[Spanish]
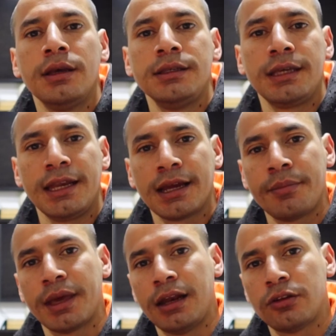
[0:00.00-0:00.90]
Si quieren
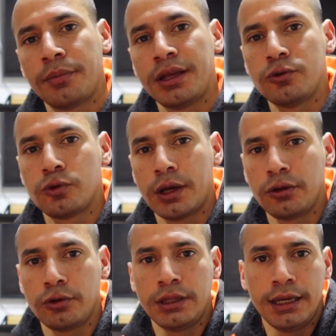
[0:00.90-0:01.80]
cambiar el nombre de
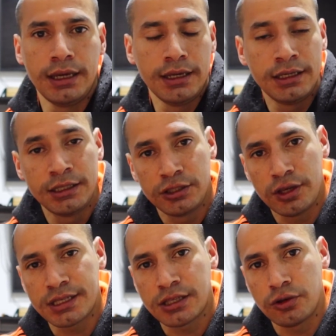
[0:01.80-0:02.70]
usuario de
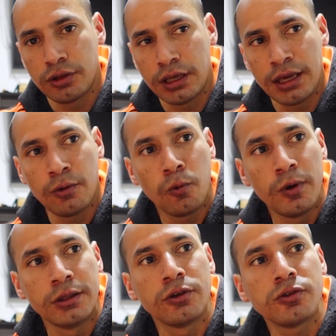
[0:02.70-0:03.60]
inicio de sesión en
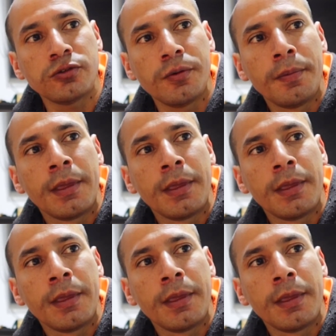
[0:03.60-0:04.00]
Windows,